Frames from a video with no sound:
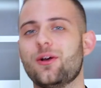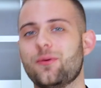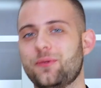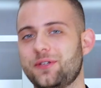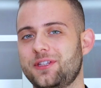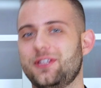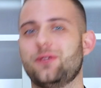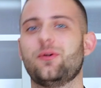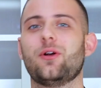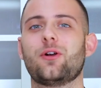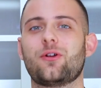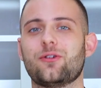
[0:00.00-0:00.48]

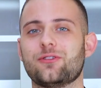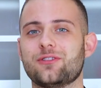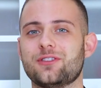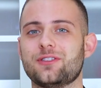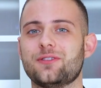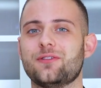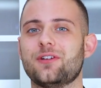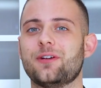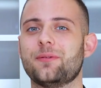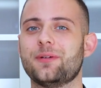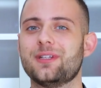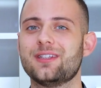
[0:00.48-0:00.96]
quindi
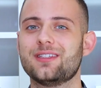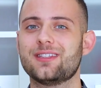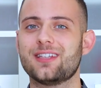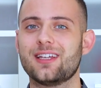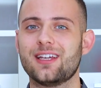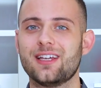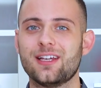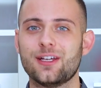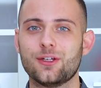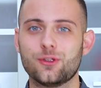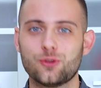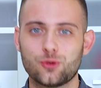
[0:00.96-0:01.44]
qualcosa di
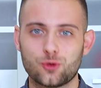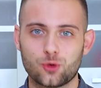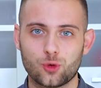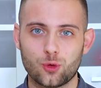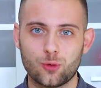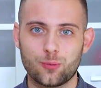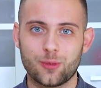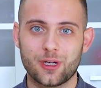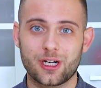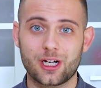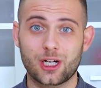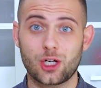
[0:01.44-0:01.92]
veramente
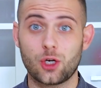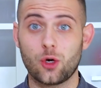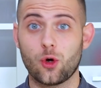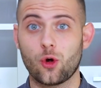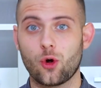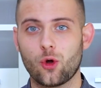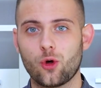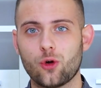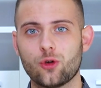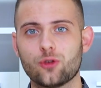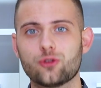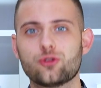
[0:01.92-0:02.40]
super
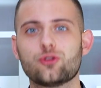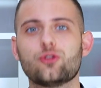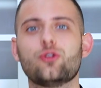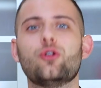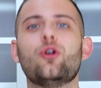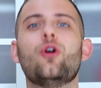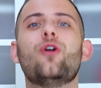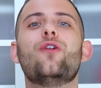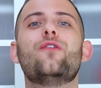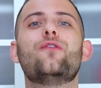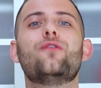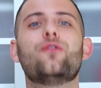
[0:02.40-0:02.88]

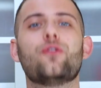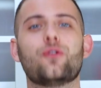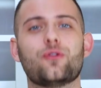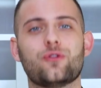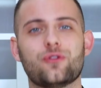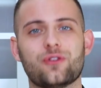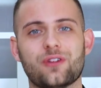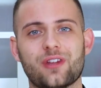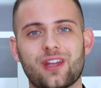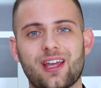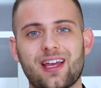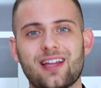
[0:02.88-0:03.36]
goloso,
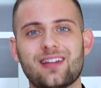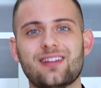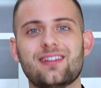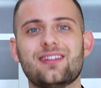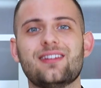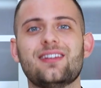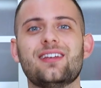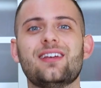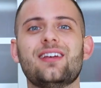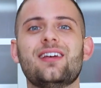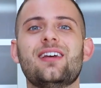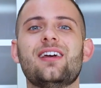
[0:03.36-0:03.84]

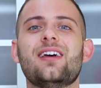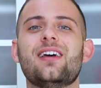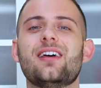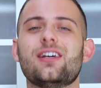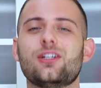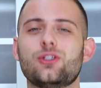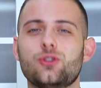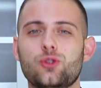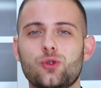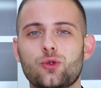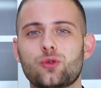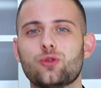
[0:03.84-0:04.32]
fondente,
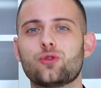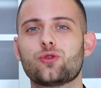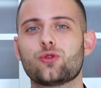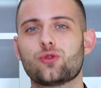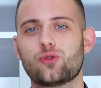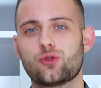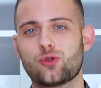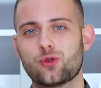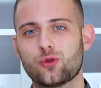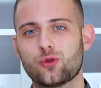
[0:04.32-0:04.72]
giusto